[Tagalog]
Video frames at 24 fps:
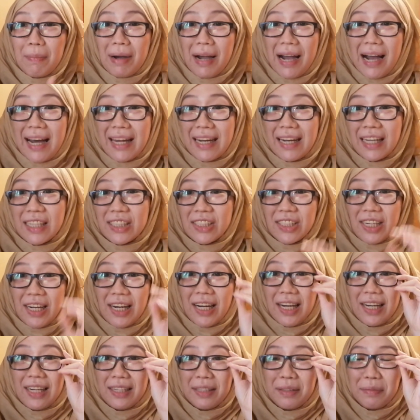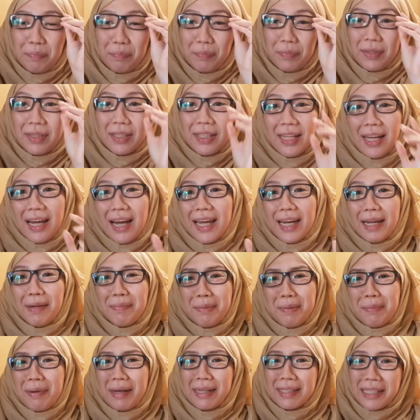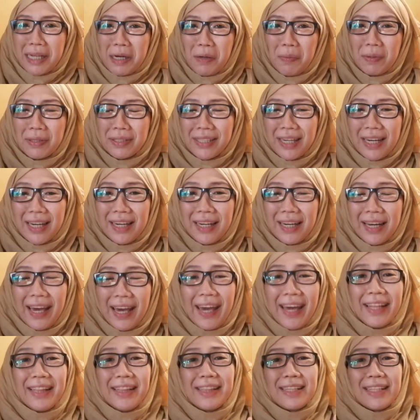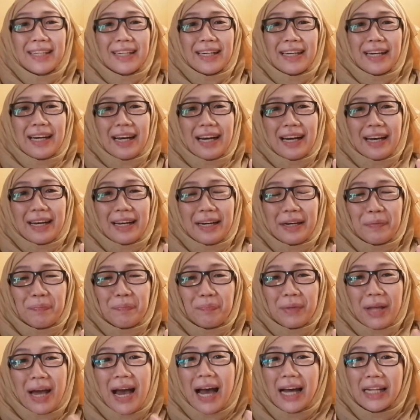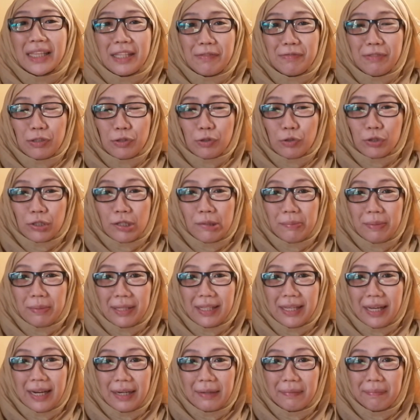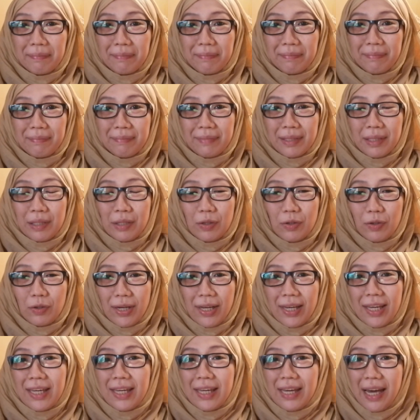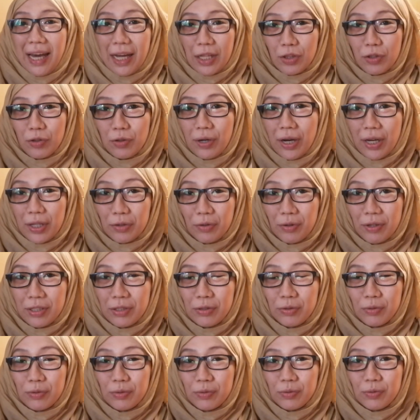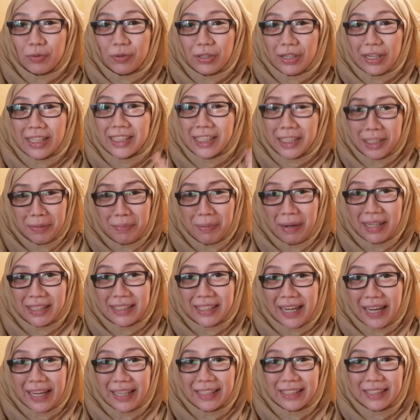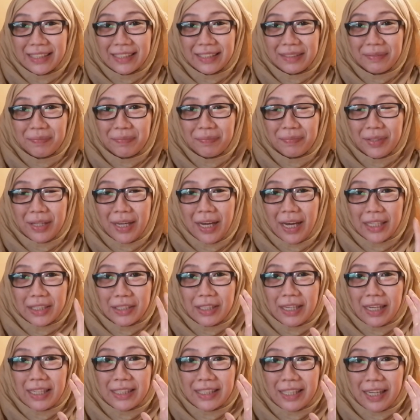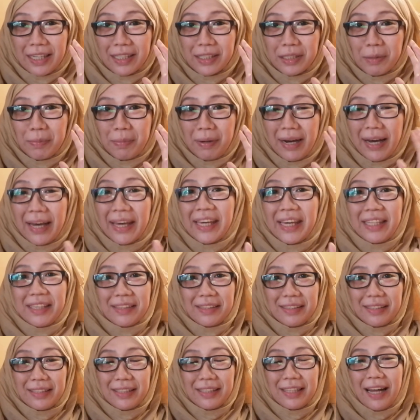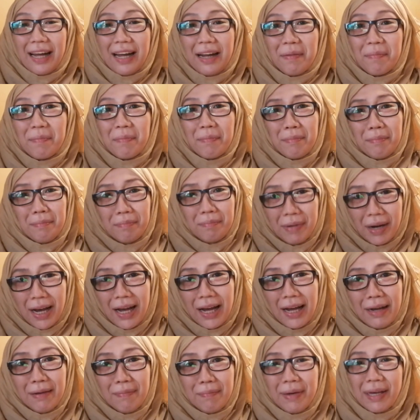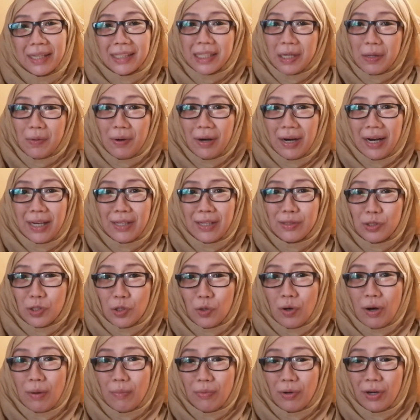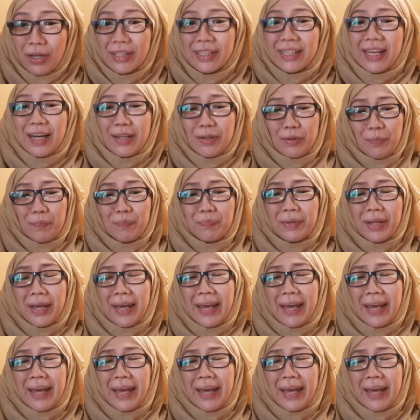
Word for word: kamag-anak siya na alam na may asawa siya and uh, active sa social media. Okay? Ito, ito rin yung isa sa mga signs. It's, isa rin sa mga hint na baka may asawa nga yung jowa mong Indian.